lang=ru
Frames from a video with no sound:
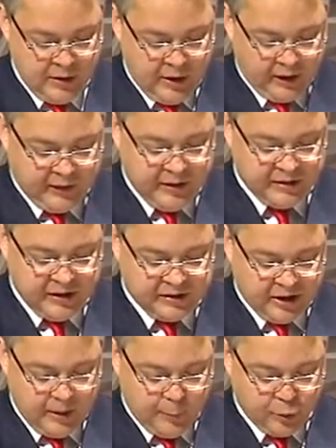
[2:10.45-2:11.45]

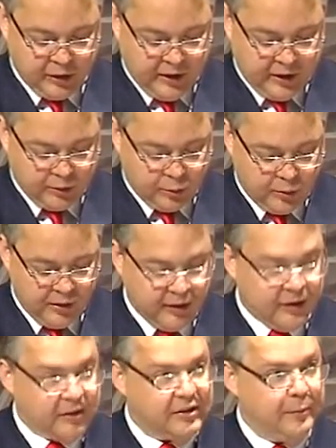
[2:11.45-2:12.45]
Организация работы и контроль
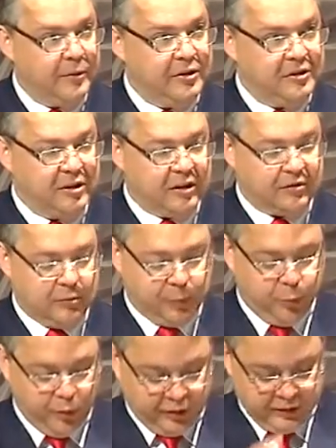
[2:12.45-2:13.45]
за Министерством
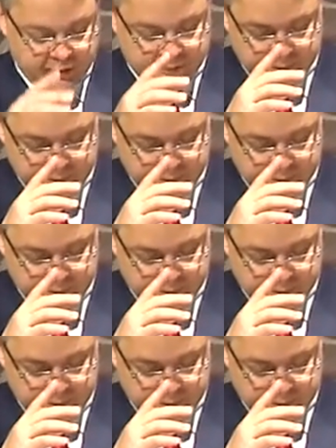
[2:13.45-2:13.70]
спорта.